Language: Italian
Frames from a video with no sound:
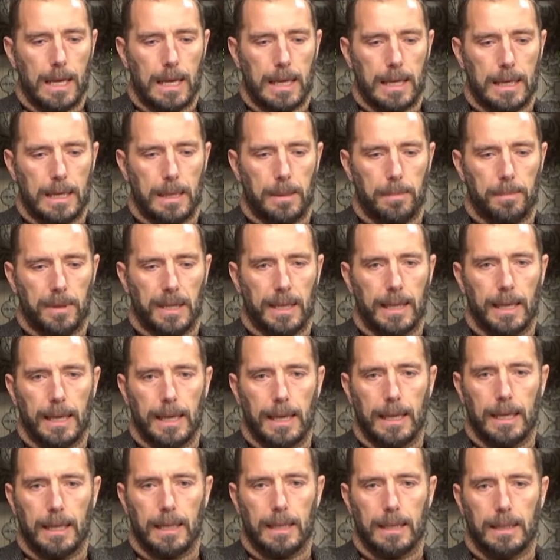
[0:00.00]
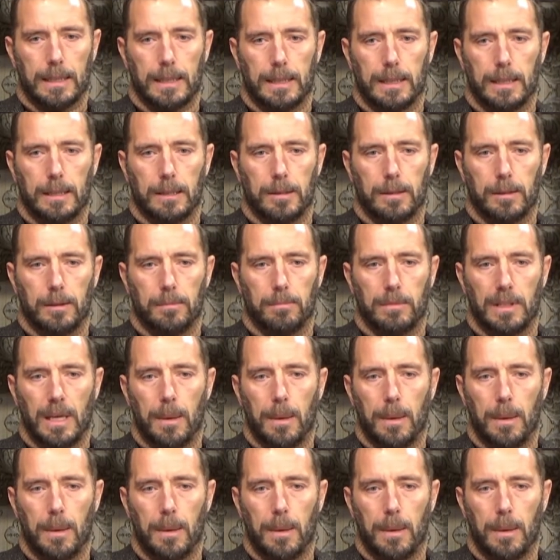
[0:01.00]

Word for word: Eh, perché eh,